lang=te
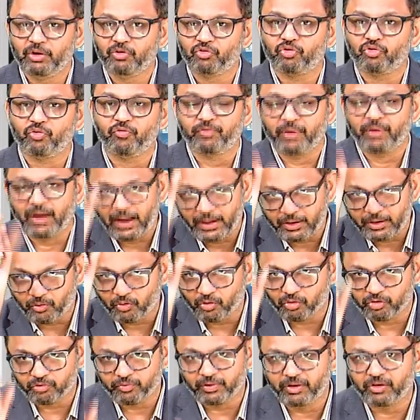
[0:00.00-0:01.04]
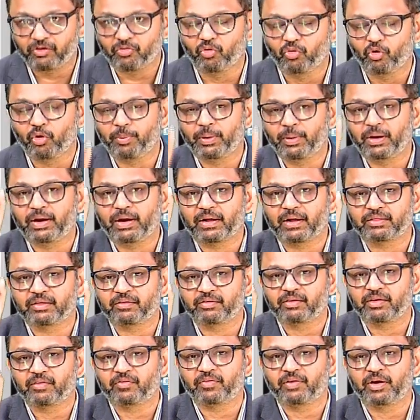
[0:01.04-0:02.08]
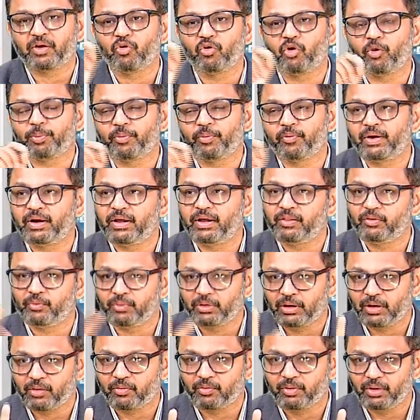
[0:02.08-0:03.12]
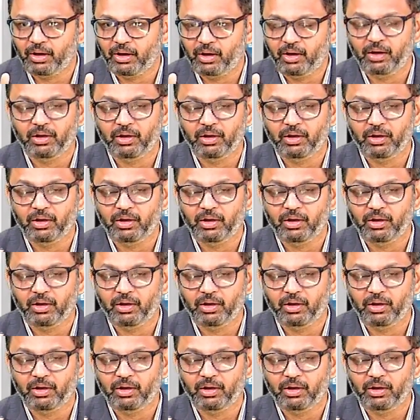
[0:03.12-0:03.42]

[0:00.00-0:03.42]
సో వ్యారికోస్ వెయిన్స్ లోపల రక్త సరఫరా లోపం అనేది ఉన్నా కూడా